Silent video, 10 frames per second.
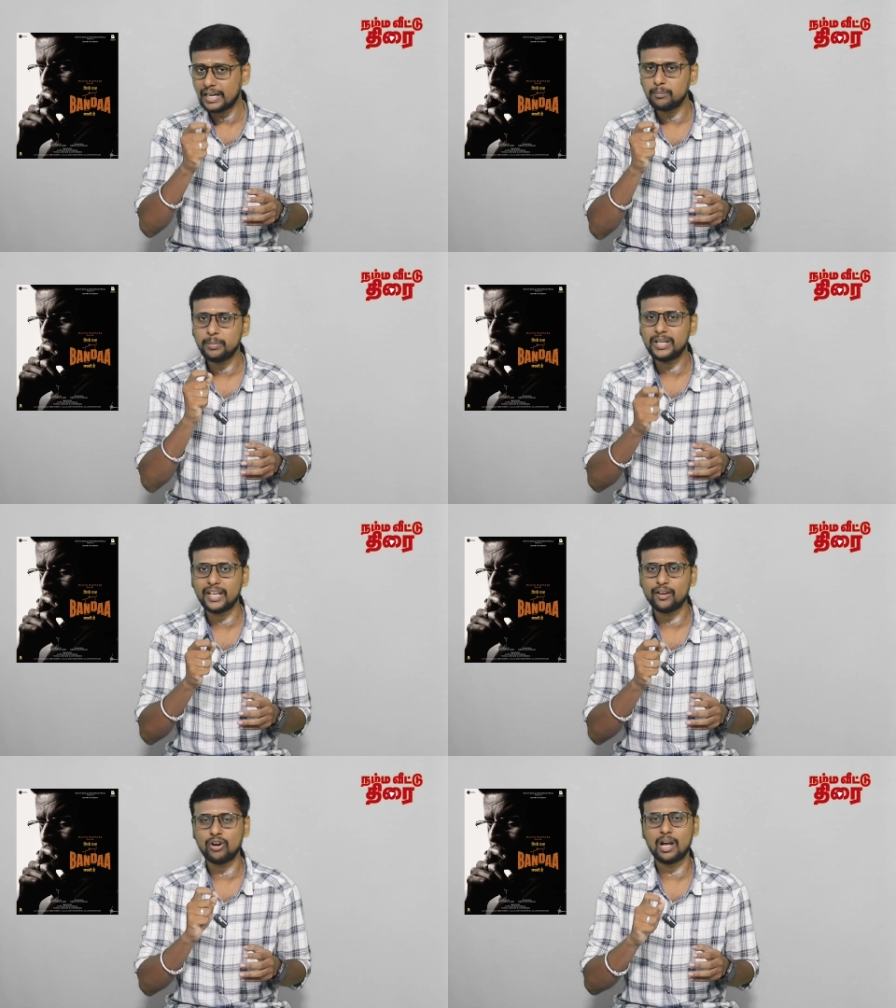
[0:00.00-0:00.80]

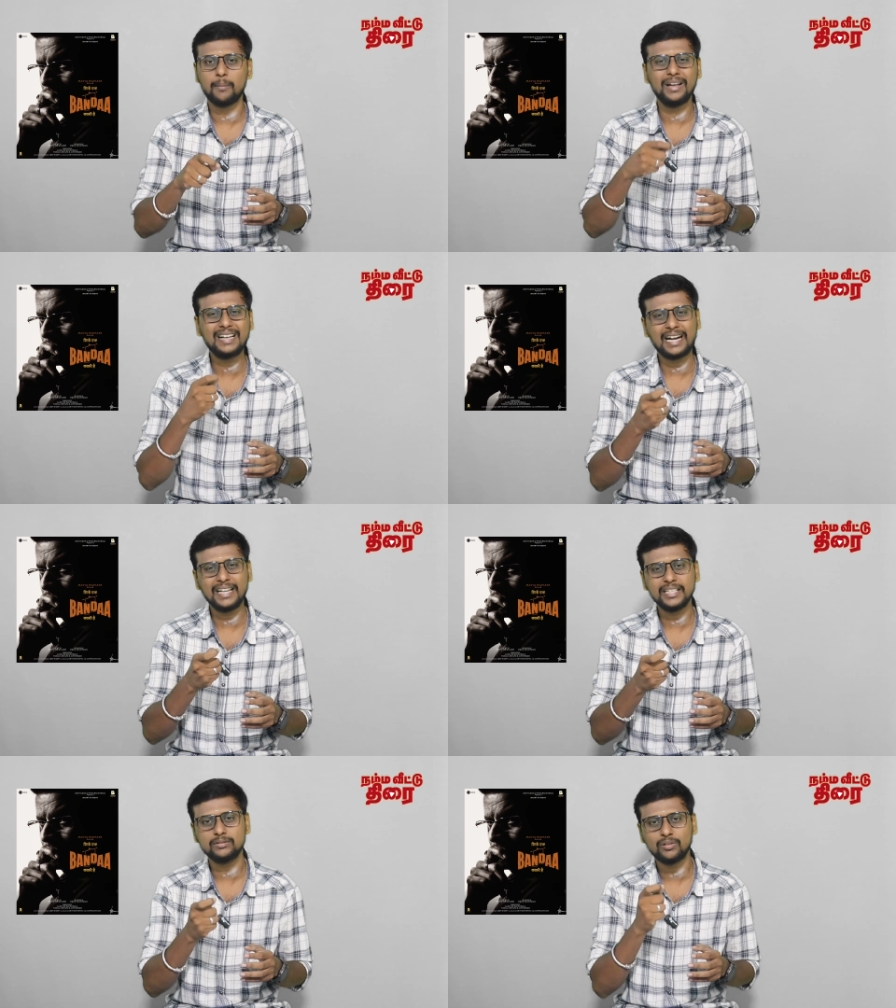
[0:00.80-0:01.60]
நம்பிக்கையை விடாமல்
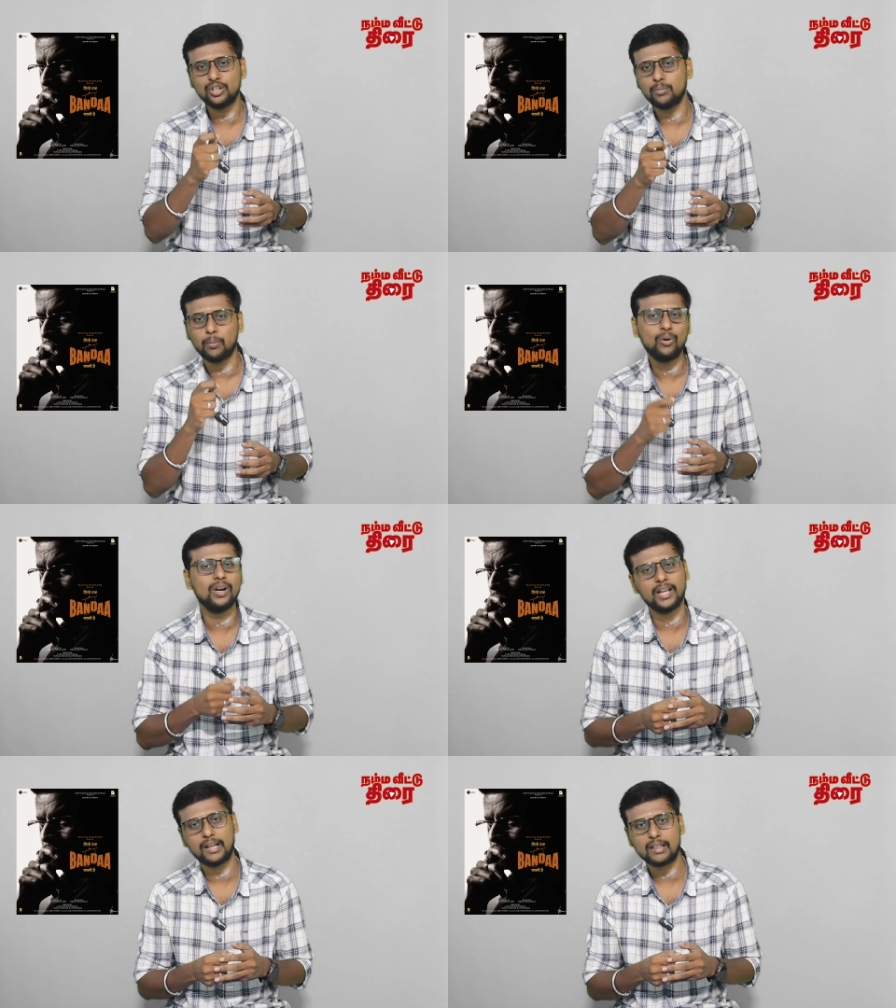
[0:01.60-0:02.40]
கடைசி வரைக்கும்
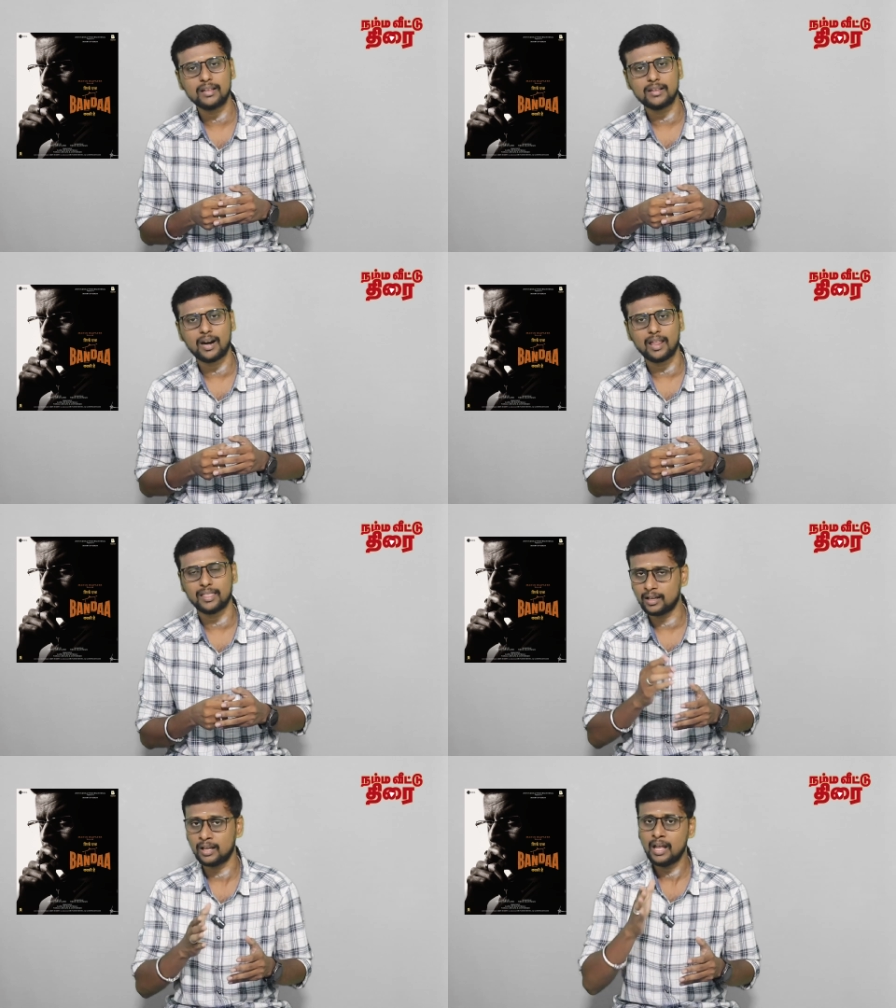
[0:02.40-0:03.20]
போல்டாக இருந்ததுனால
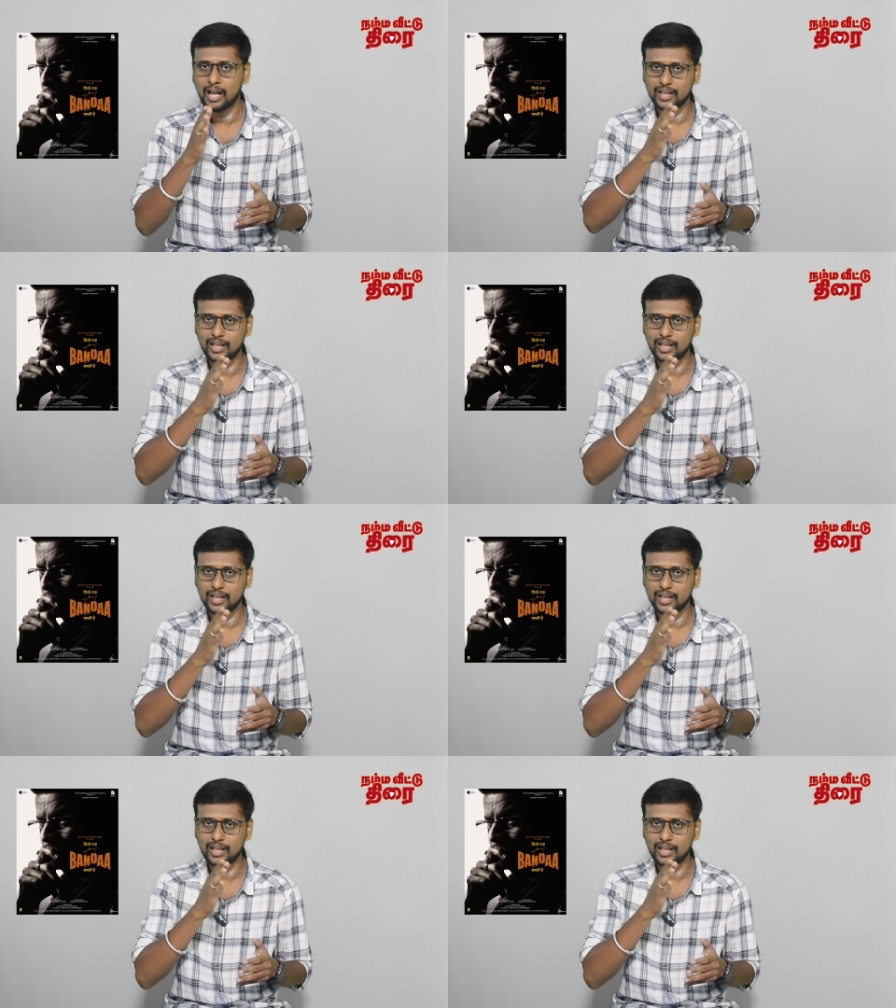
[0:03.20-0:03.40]
தான்